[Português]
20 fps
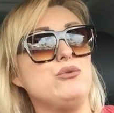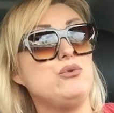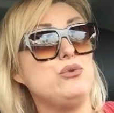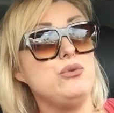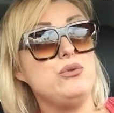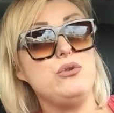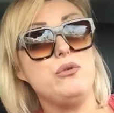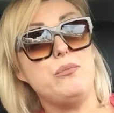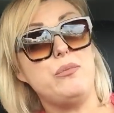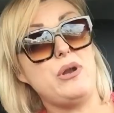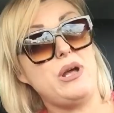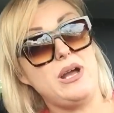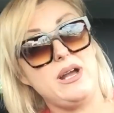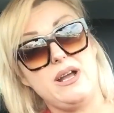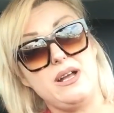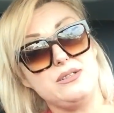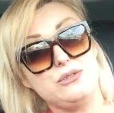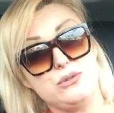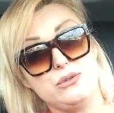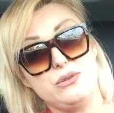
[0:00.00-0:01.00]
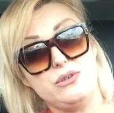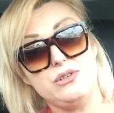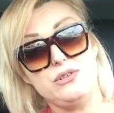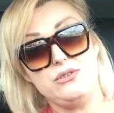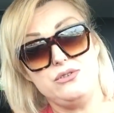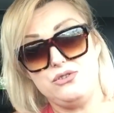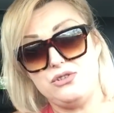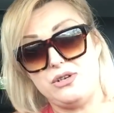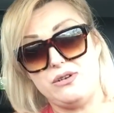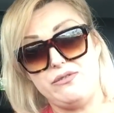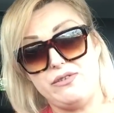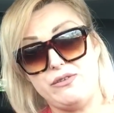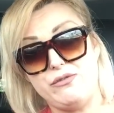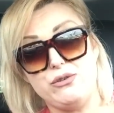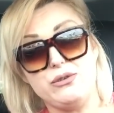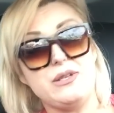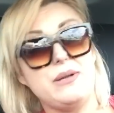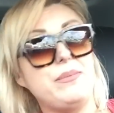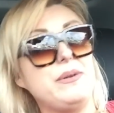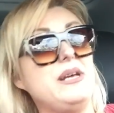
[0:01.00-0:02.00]
Tudo que o Brian gastou já não vai
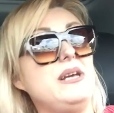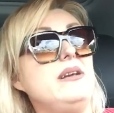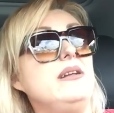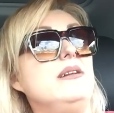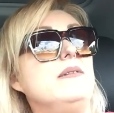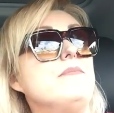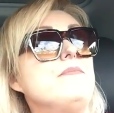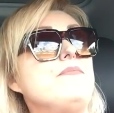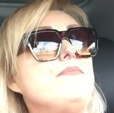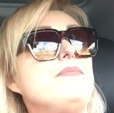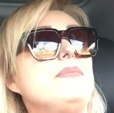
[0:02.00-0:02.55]
voltar para ele.